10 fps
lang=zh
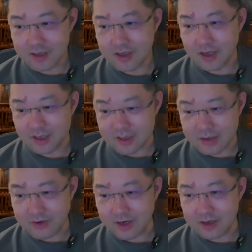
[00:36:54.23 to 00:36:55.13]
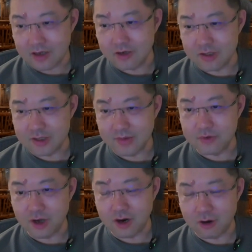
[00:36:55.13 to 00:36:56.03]
啊，见完了以后呢，咱们
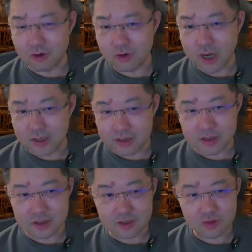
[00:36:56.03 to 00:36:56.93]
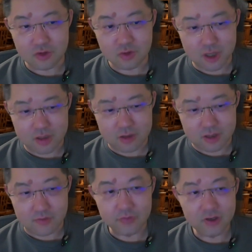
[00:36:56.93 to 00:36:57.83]
就好好干事情，最多也就
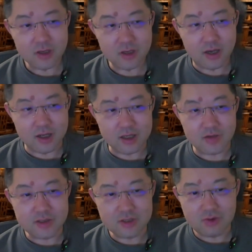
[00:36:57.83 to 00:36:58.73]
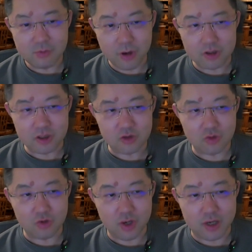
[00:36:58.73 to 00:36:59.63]
是，啊，一些新闻报纸说
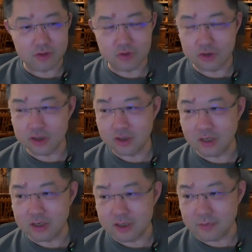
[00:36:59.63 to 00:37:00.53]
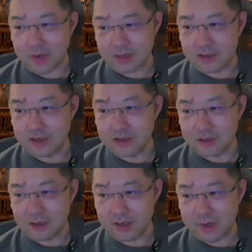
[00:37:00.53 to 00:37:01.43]
我愿意去登一下马斯克这
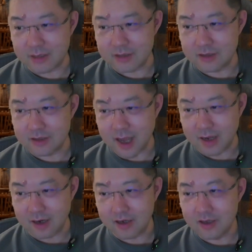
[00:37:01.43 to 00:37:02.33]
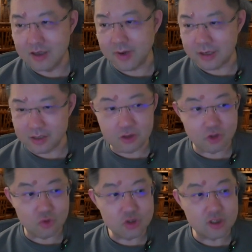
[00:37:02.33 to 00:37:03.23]
个了，马斯克那个了，也就是
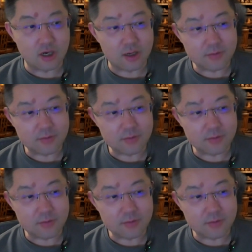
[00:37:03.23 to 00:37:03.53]
如此了，